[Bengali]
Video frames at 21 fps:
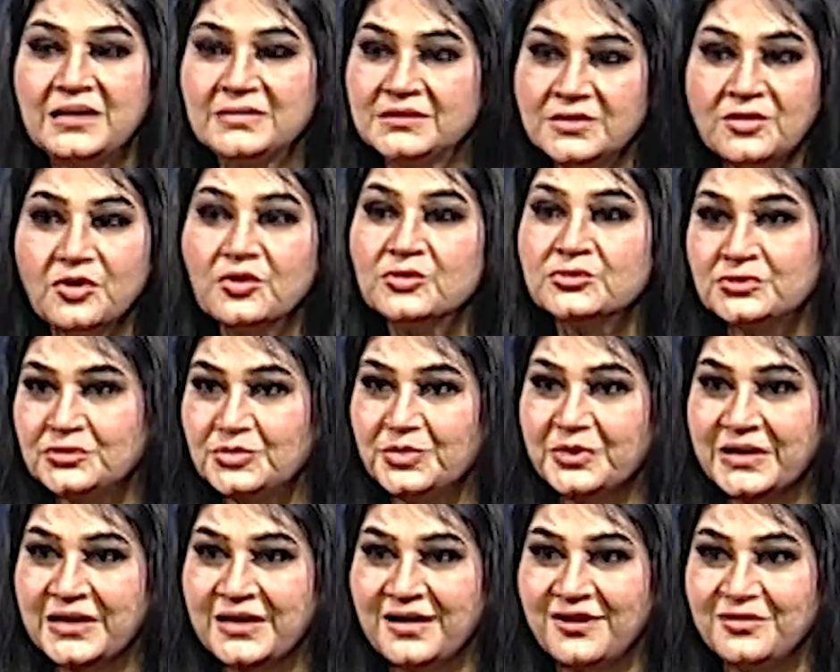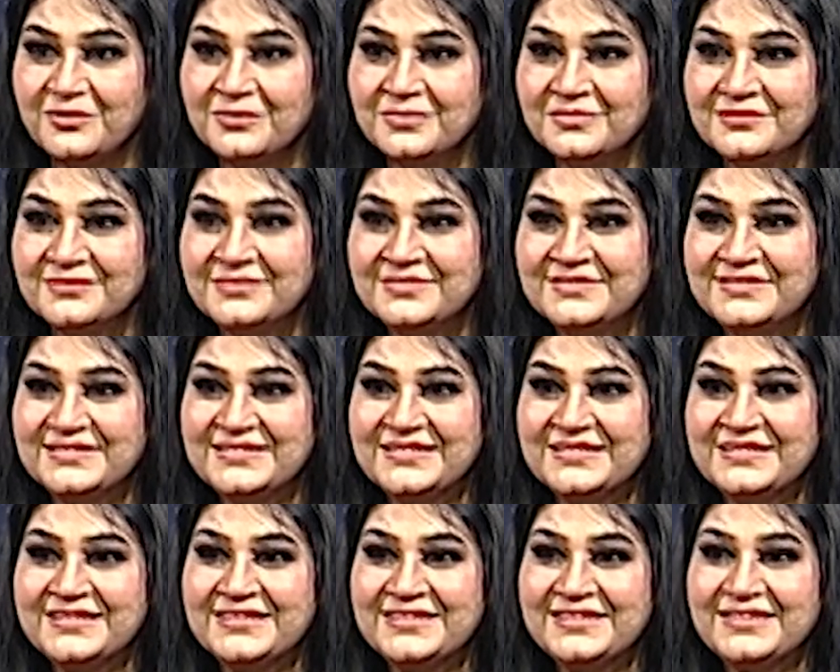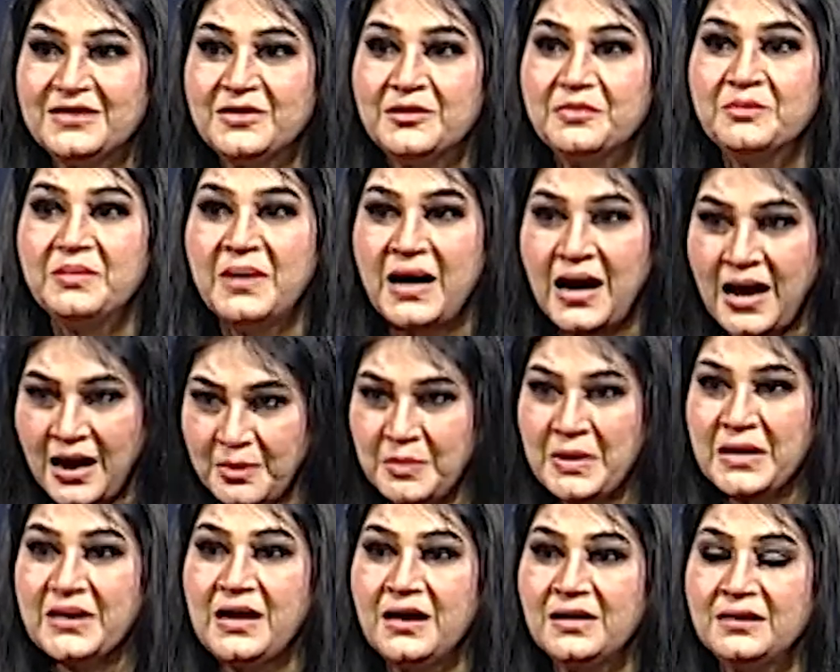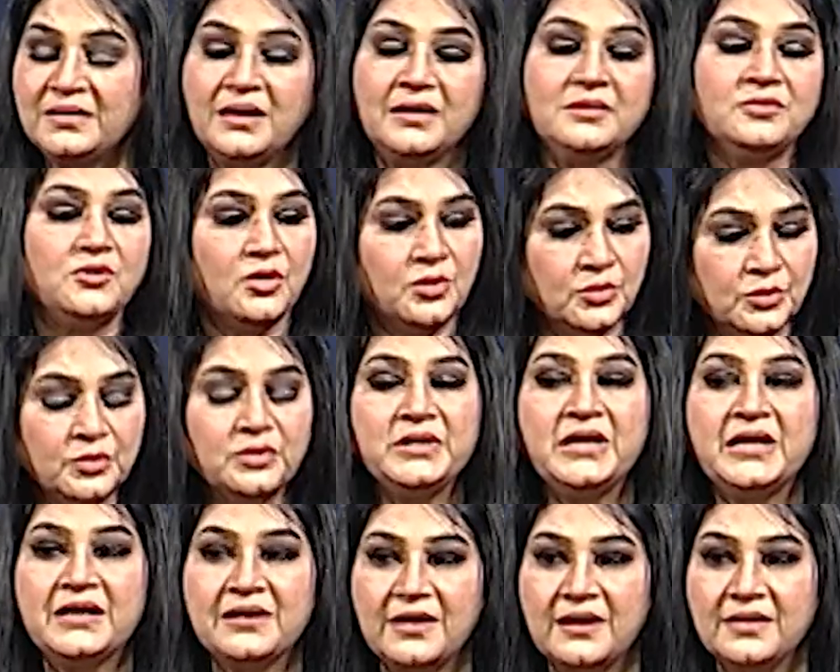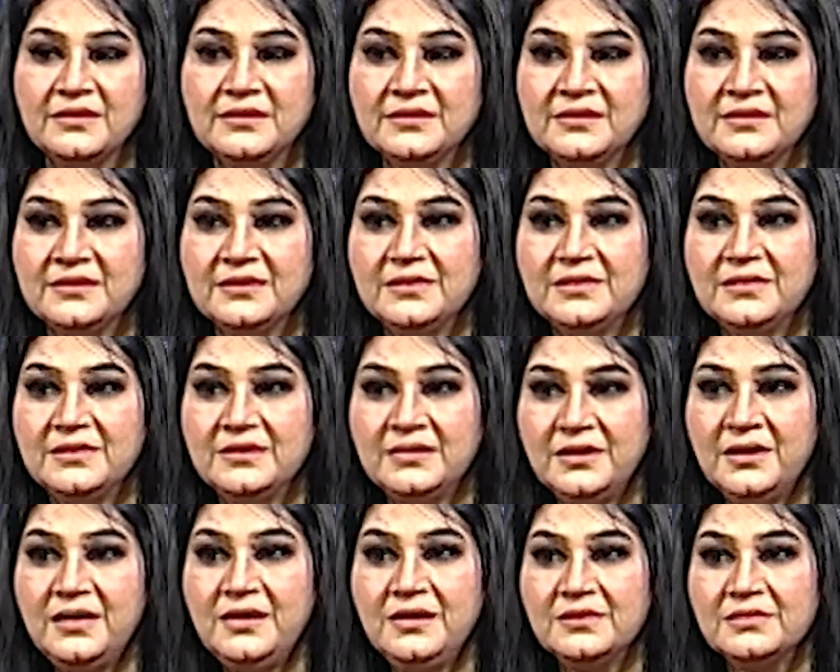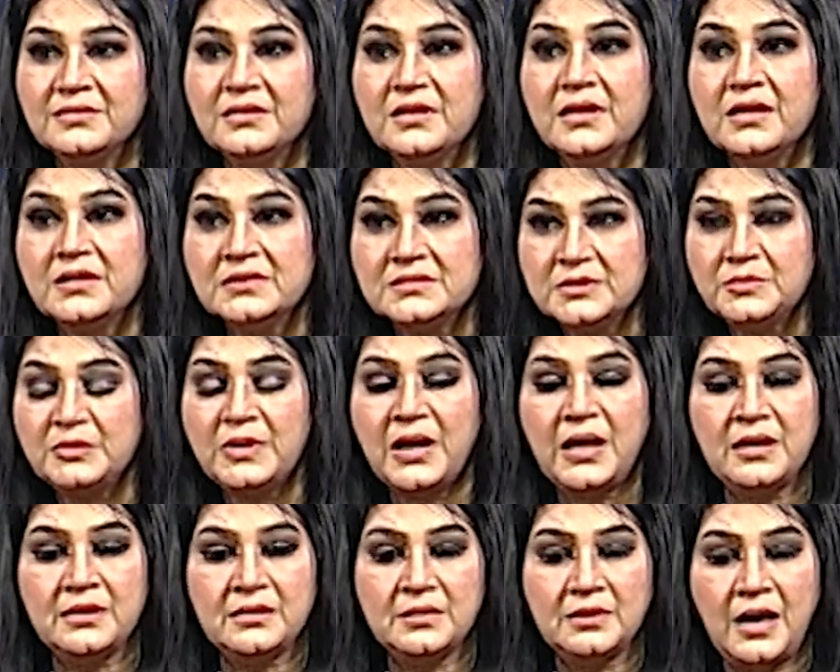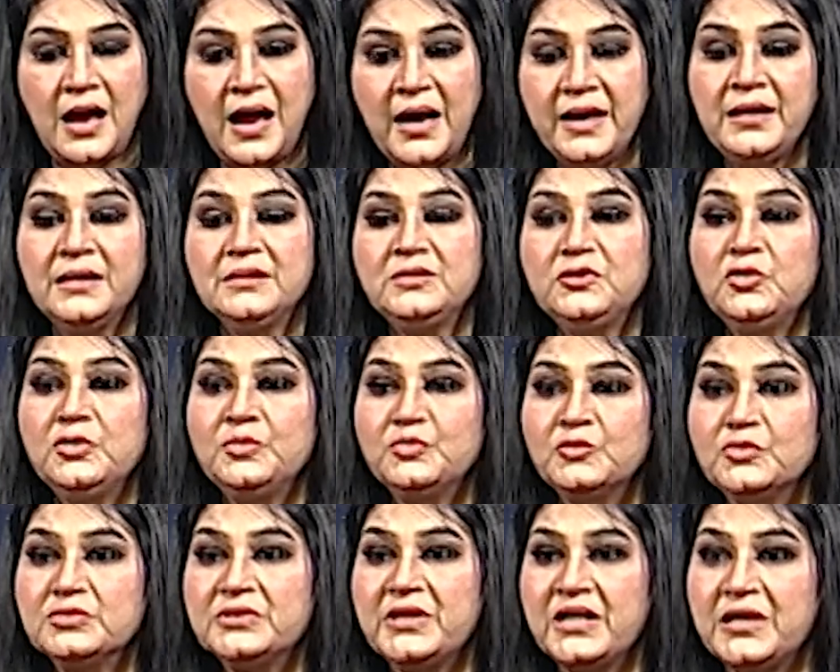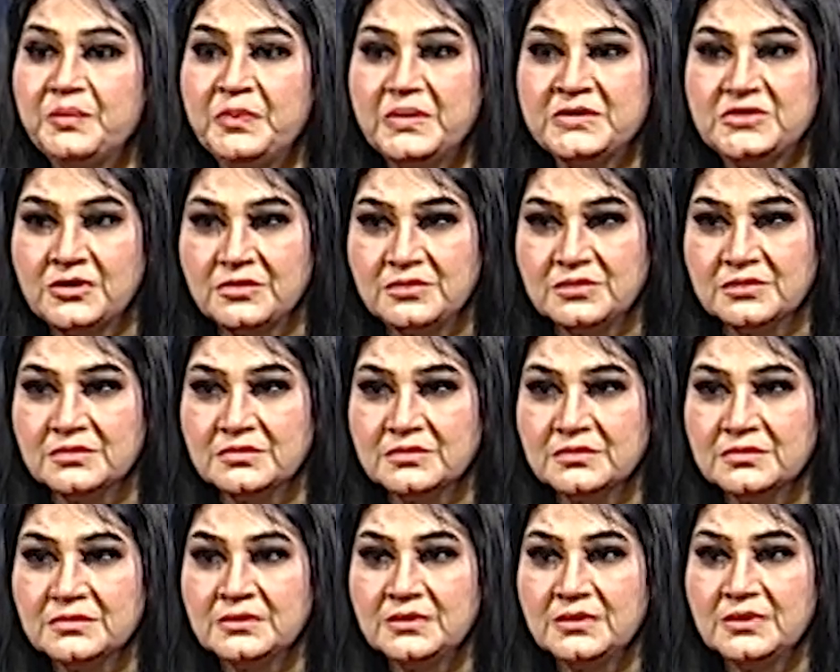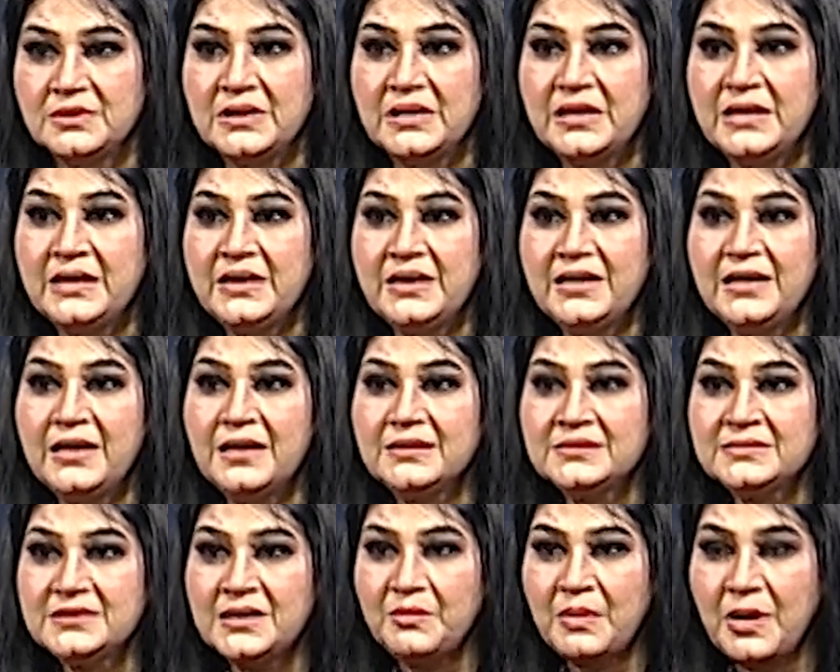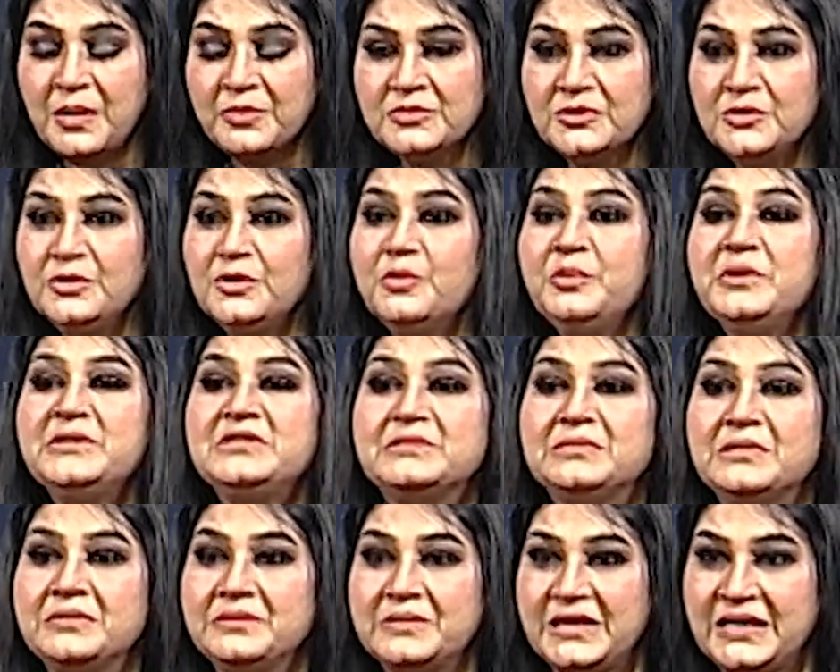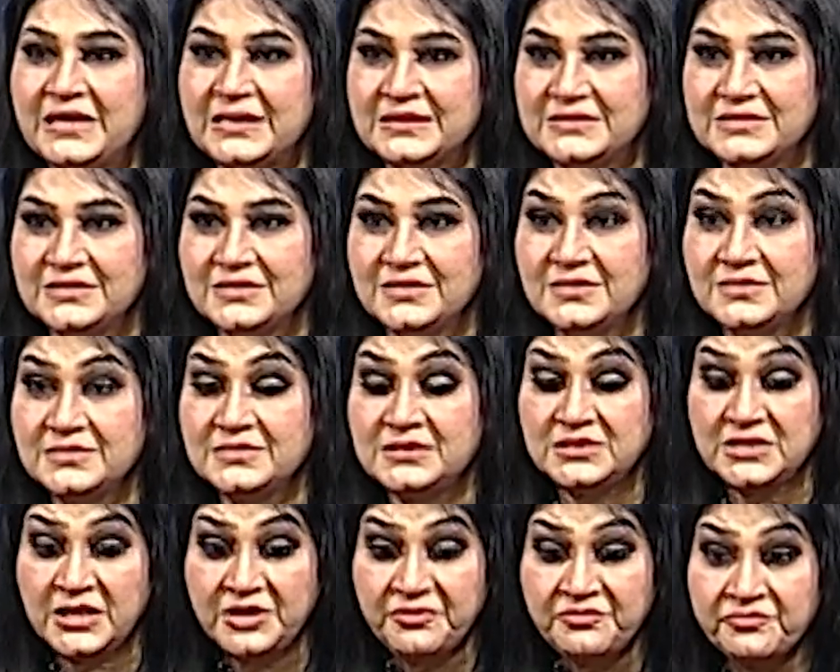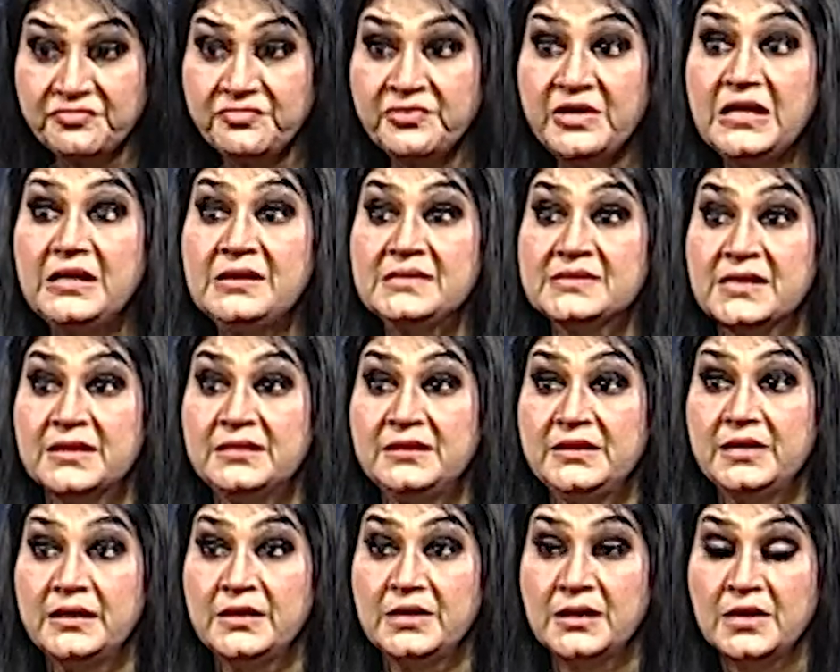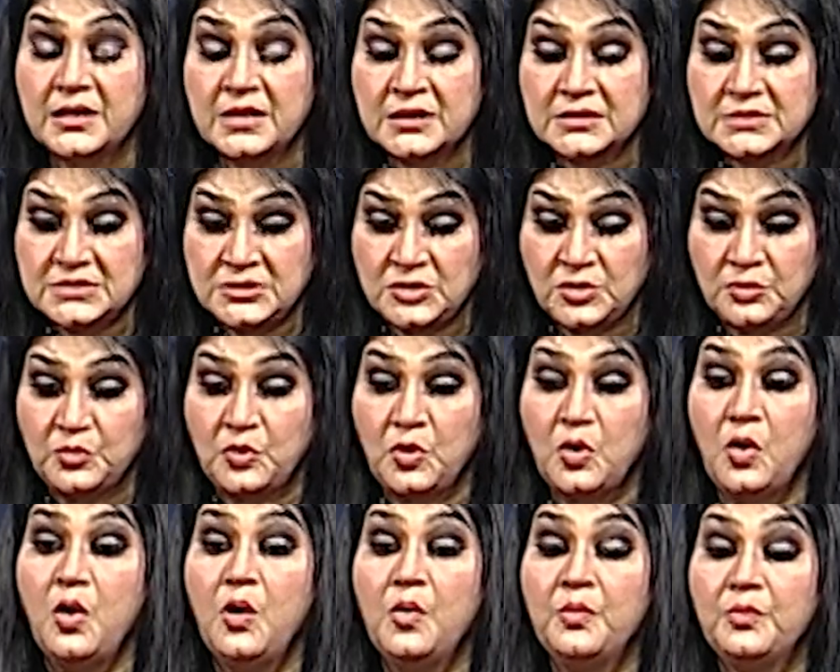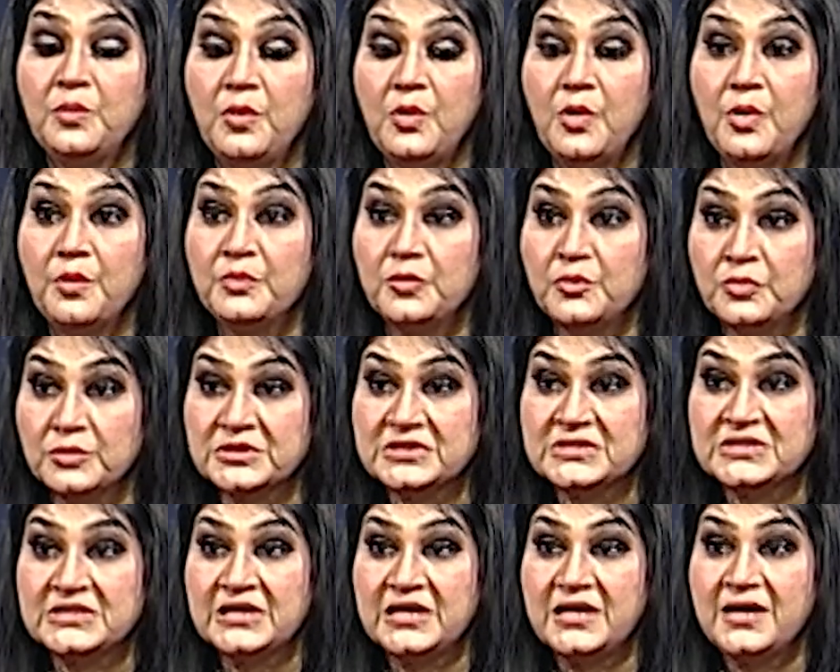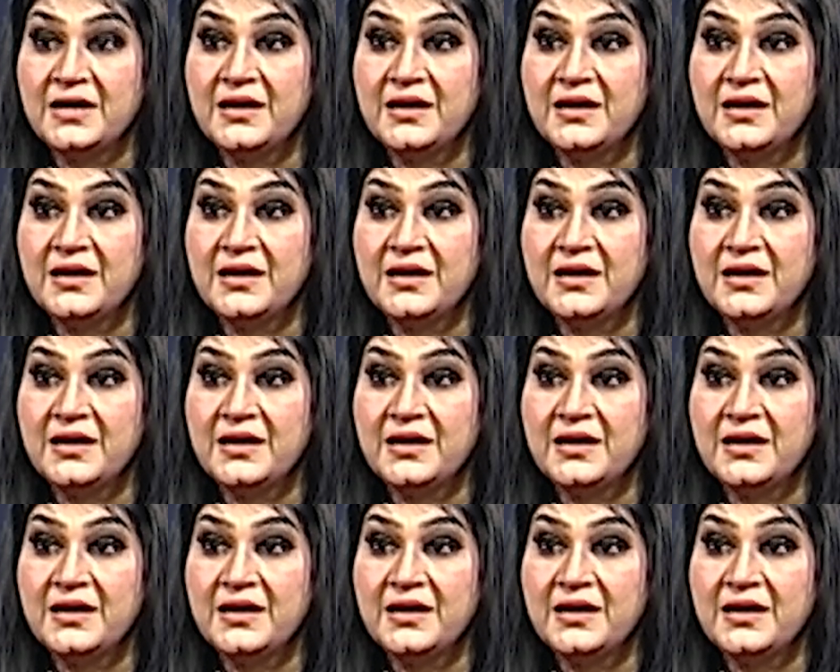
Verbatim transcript: গানটা নষ্ট হয়ে গেল রাইট বা আমার গান না ধরো অন্যের গান হ্যাঁ যেমন আয়নাতে ওই মুখ দেখবে যখন এই গানটা মাহমুদুর নবী যেভাবে গেয়েছে যেই ফিলটা দিয়ে যেরকম গম গম করছে